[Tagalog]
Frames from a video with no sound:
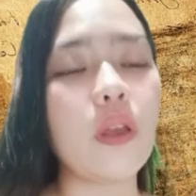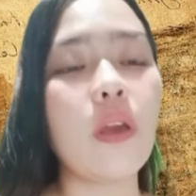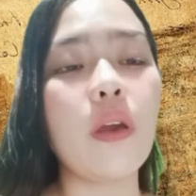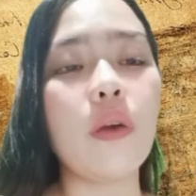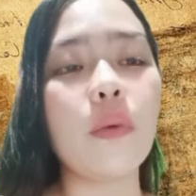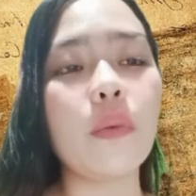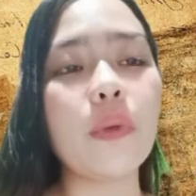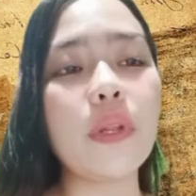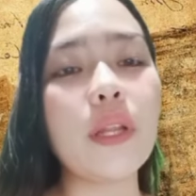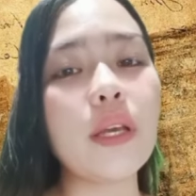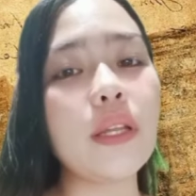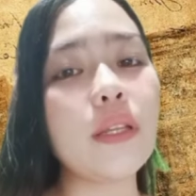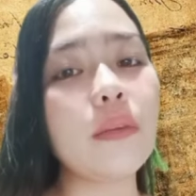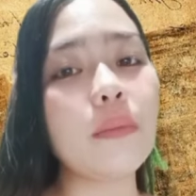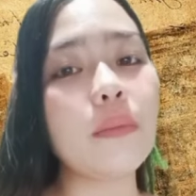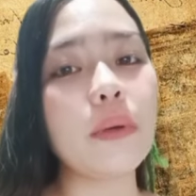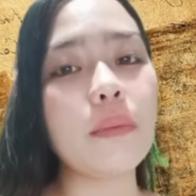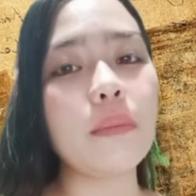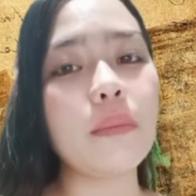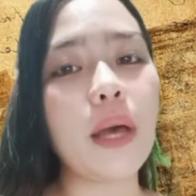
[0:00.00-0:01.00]
Wala
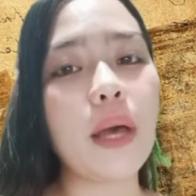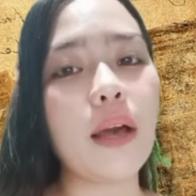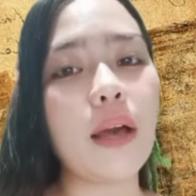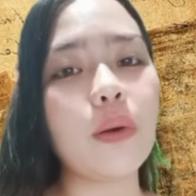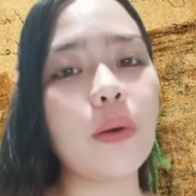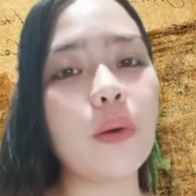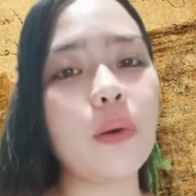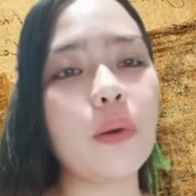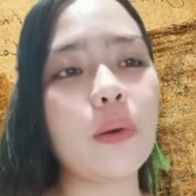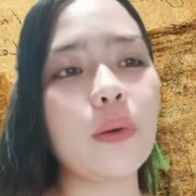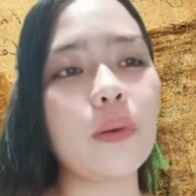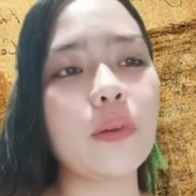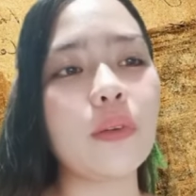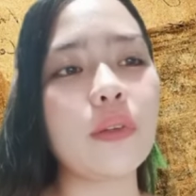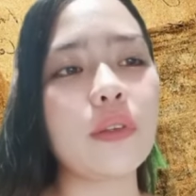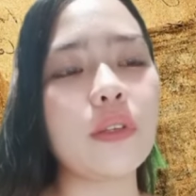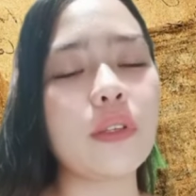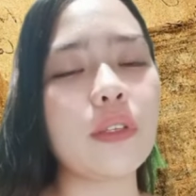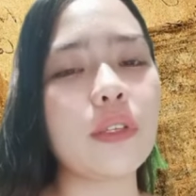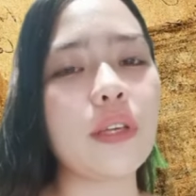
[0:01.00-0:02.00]
namang bago,
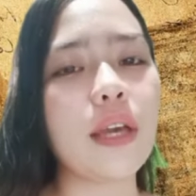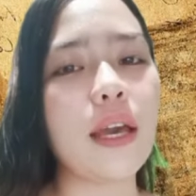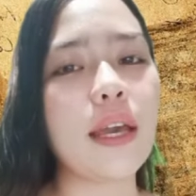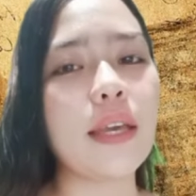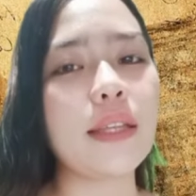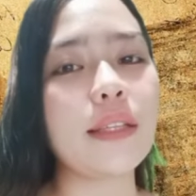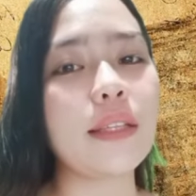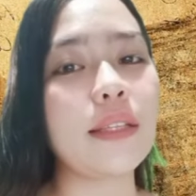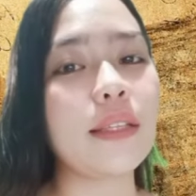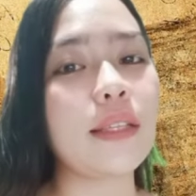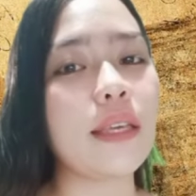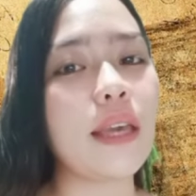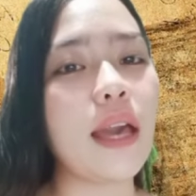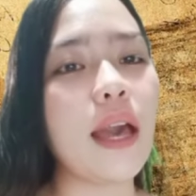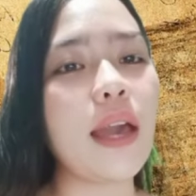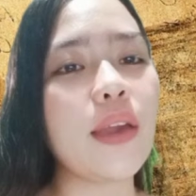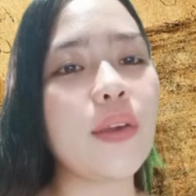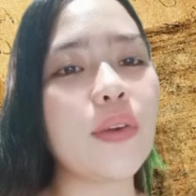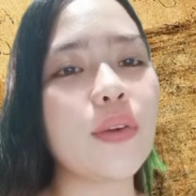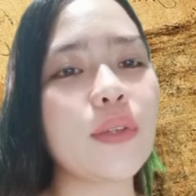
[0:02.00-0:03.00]
kahit hindi
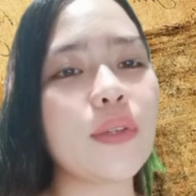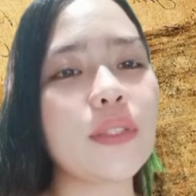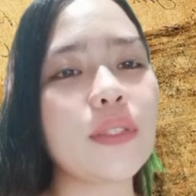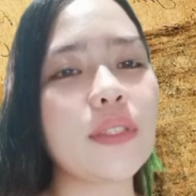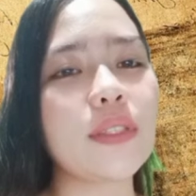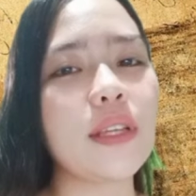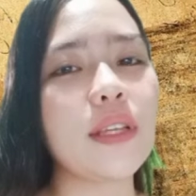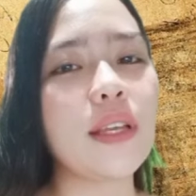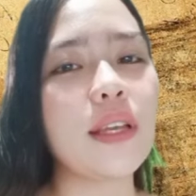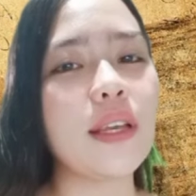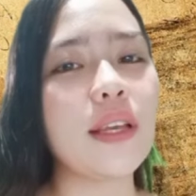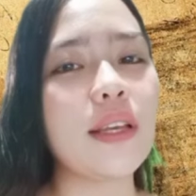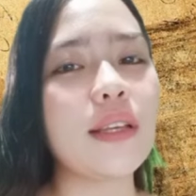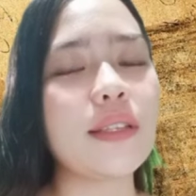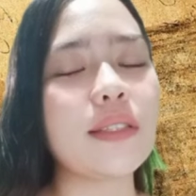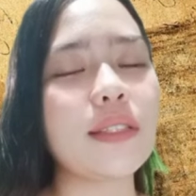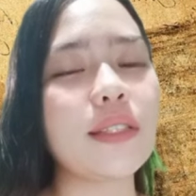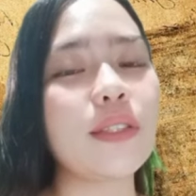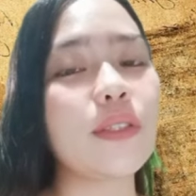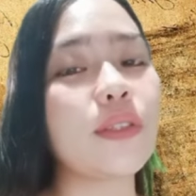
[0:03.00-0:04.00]
ayos,
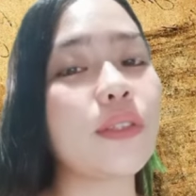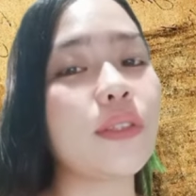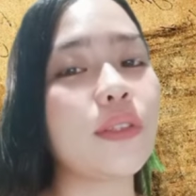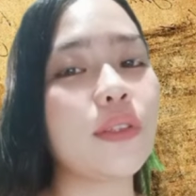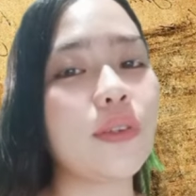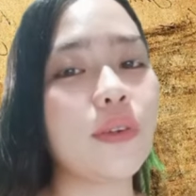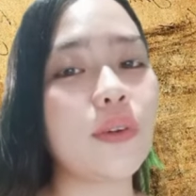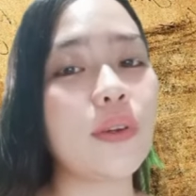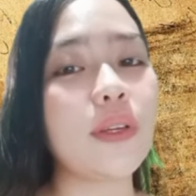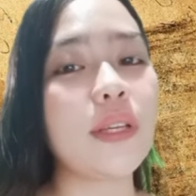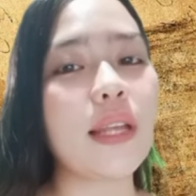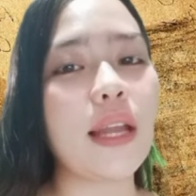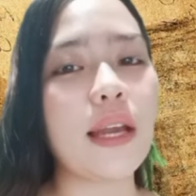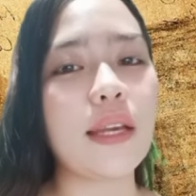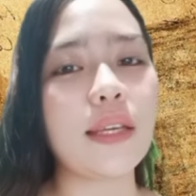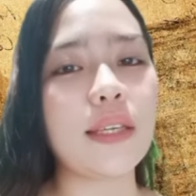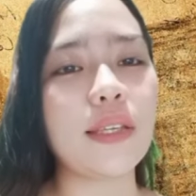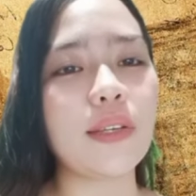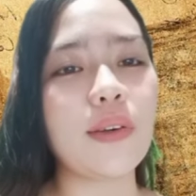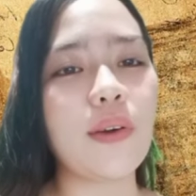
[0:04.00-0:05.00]
sagot ko'y
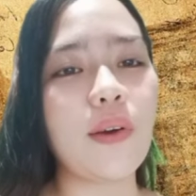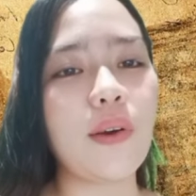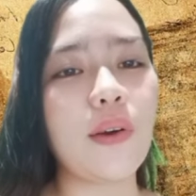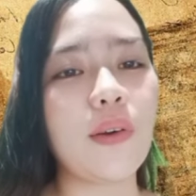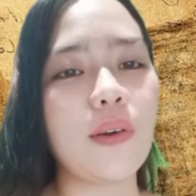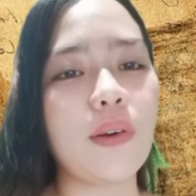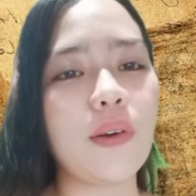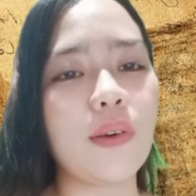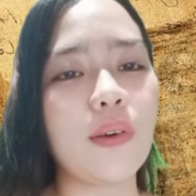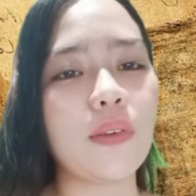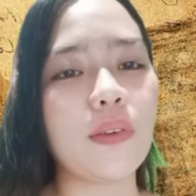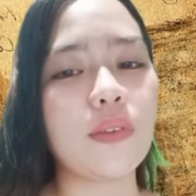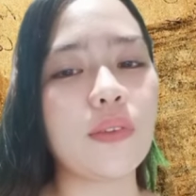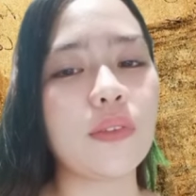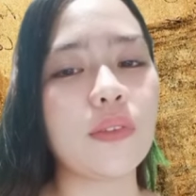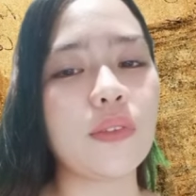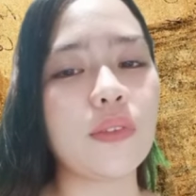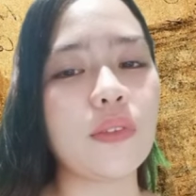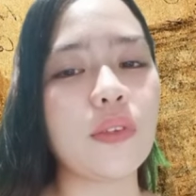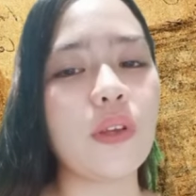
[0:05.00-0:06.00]
laging oo.
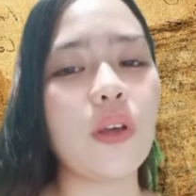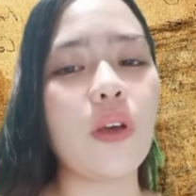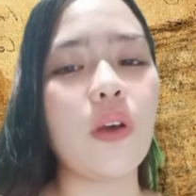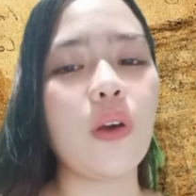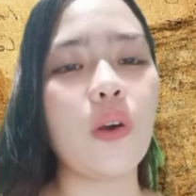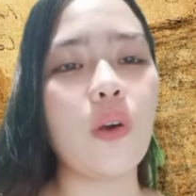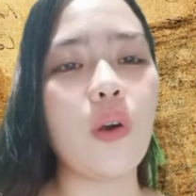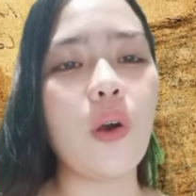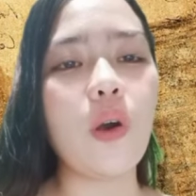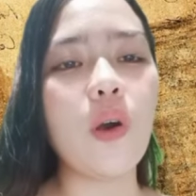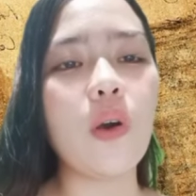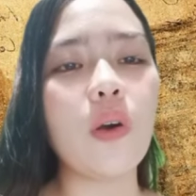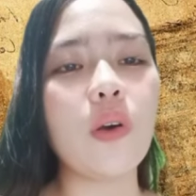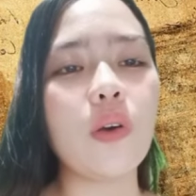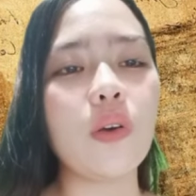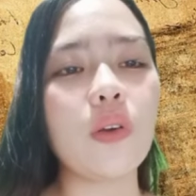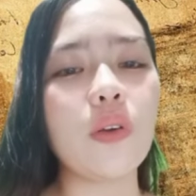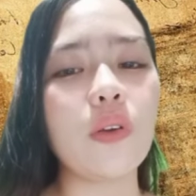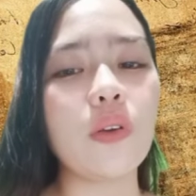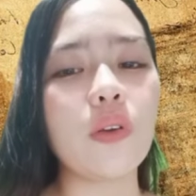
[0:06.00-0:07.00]
Oo,
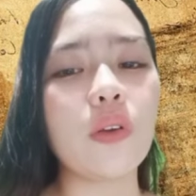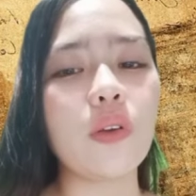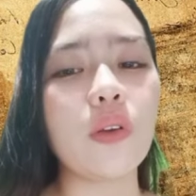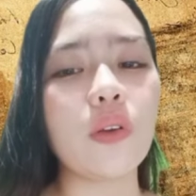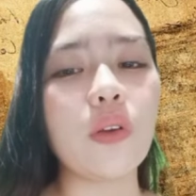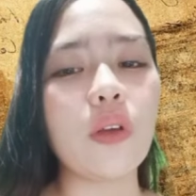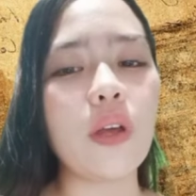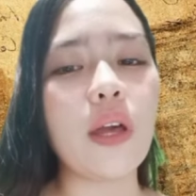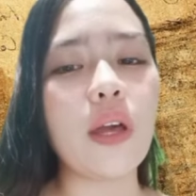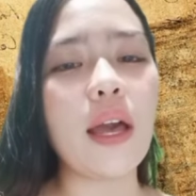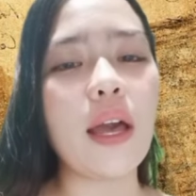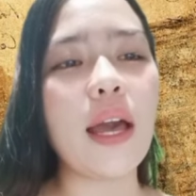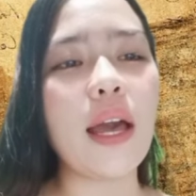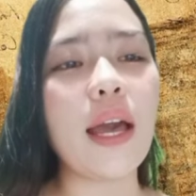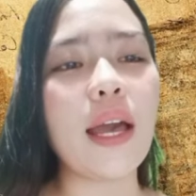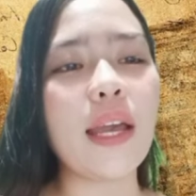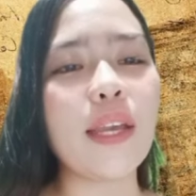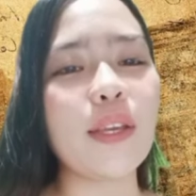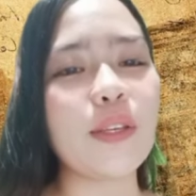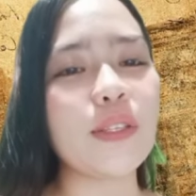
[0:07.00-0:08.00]

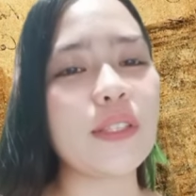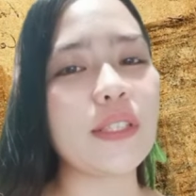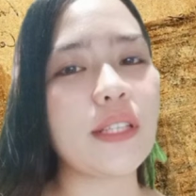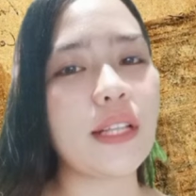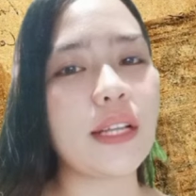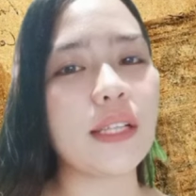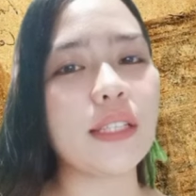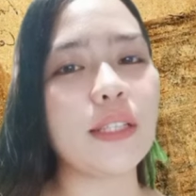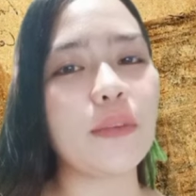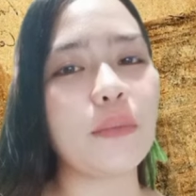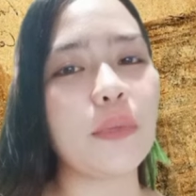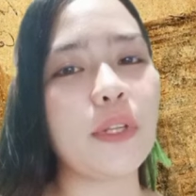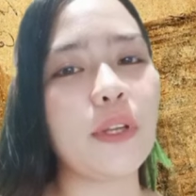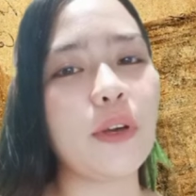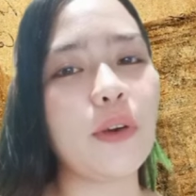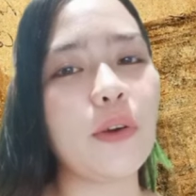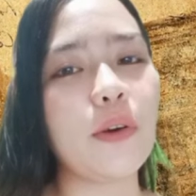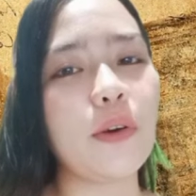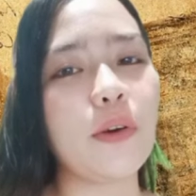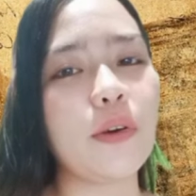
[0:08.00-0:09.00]
ayos lang naman
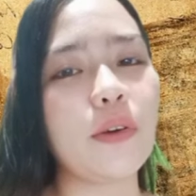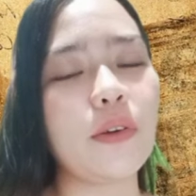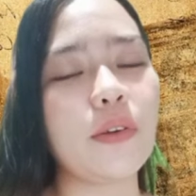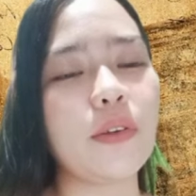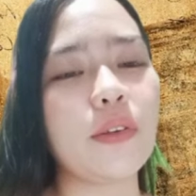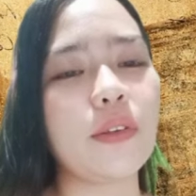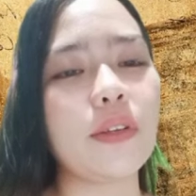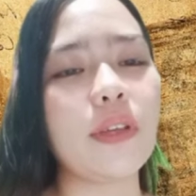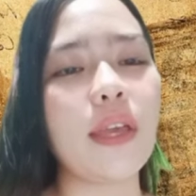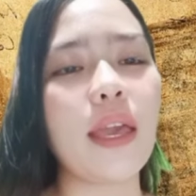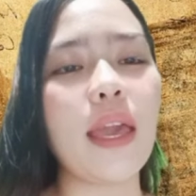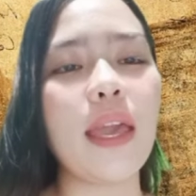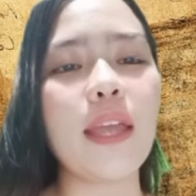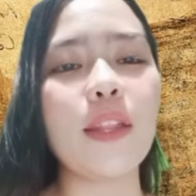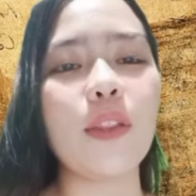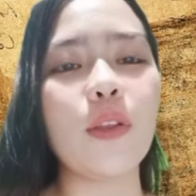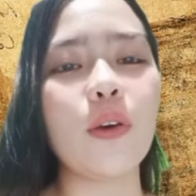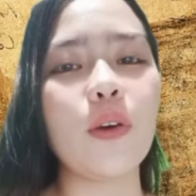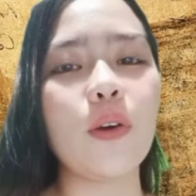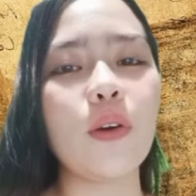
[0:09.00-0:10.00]
ako.
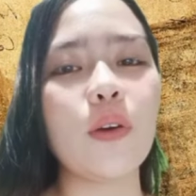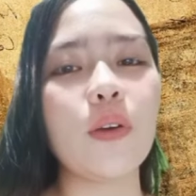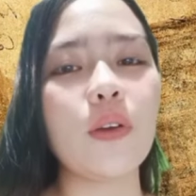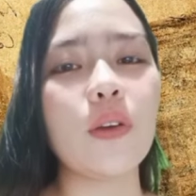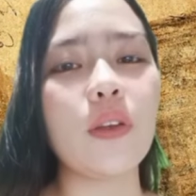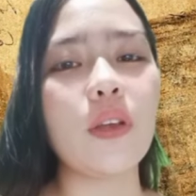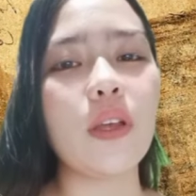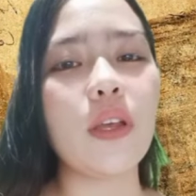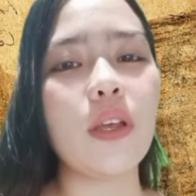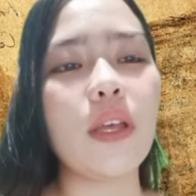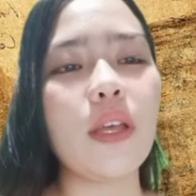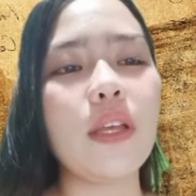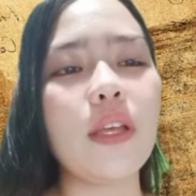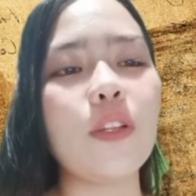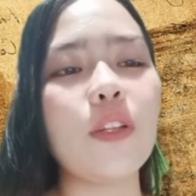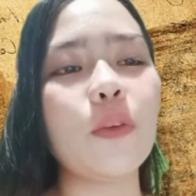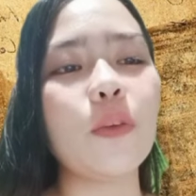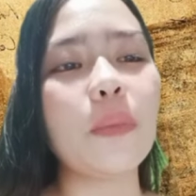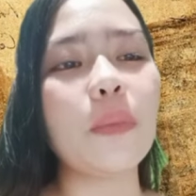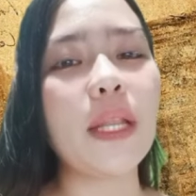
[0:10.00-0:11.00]
Eto,
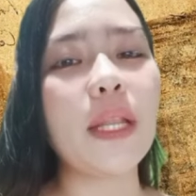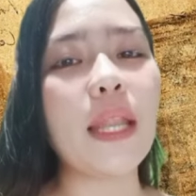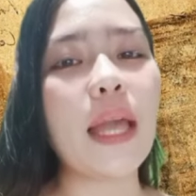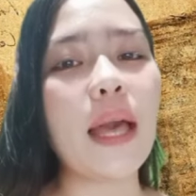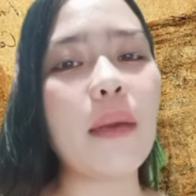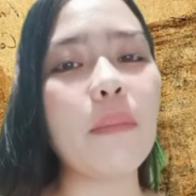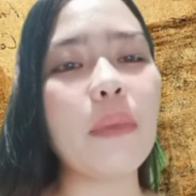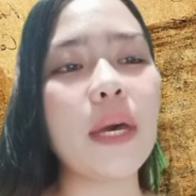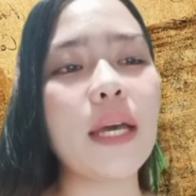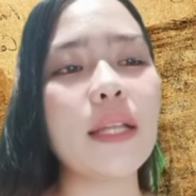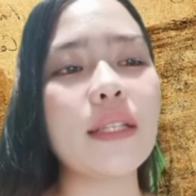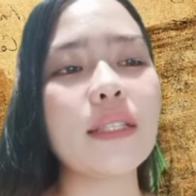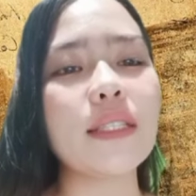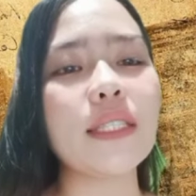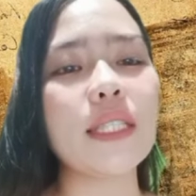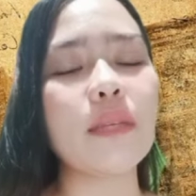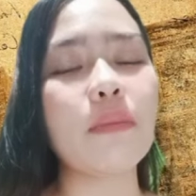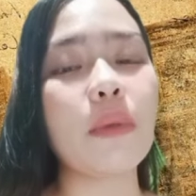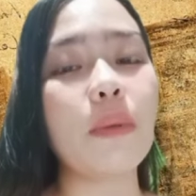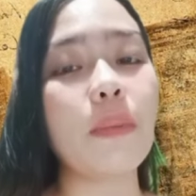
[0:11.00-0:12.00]
lumalaban
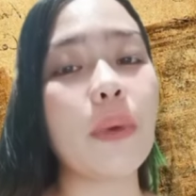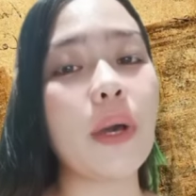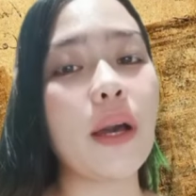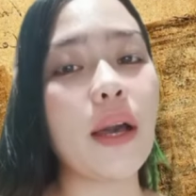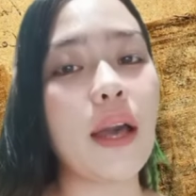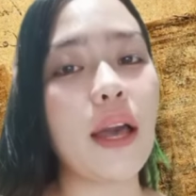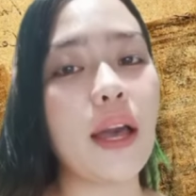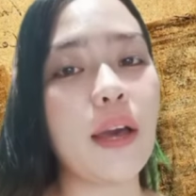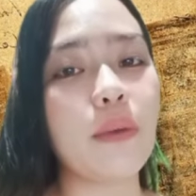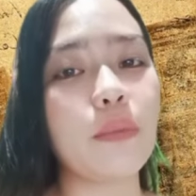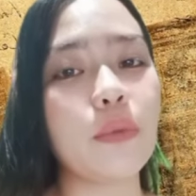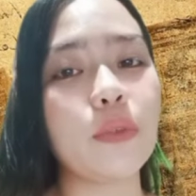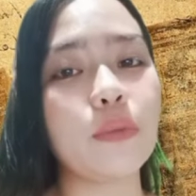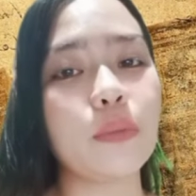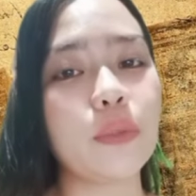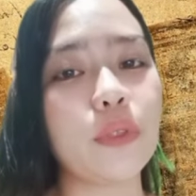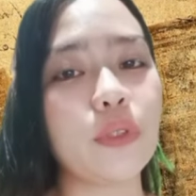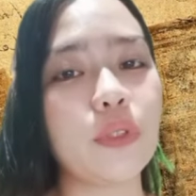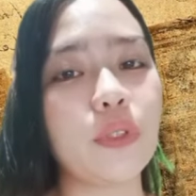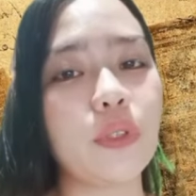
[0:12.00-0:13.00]
sa mapanghamong
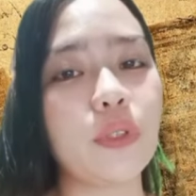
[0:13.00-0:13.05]
mundo.